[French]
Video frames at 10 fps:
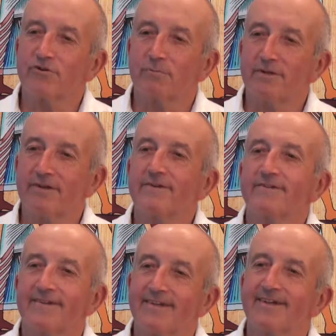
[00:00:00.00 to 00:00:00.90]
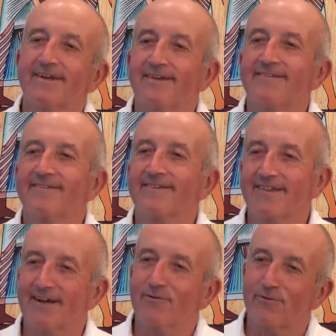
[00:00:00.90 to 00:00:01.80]
j'habitais, c'était l'église,
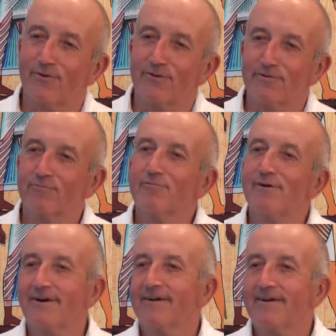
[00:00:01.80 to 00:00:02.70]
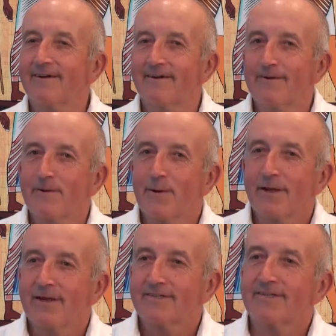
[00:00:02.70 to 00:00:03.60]
c'était un lieu de rendez-vous.
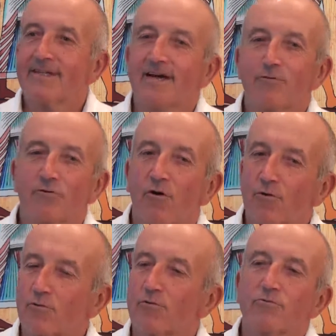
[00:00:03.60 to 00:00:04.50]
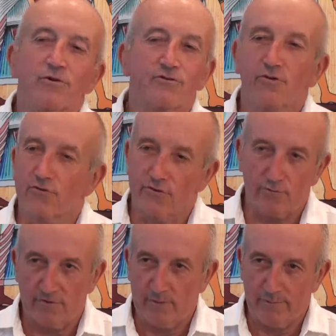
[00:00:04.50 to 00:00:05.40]
C'était un lieu de rencontre où les gens se
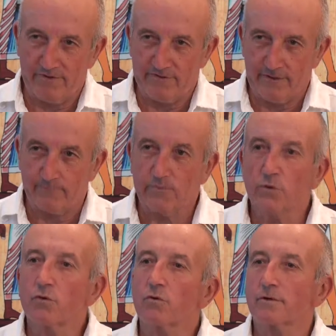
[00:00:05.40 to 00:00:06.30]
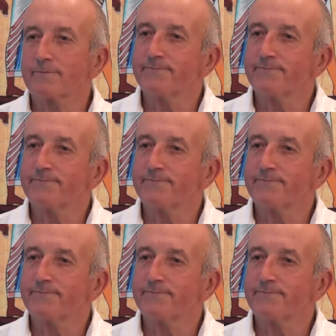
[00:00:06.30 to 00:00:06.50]
retrouvaient avec plaisir. Donc,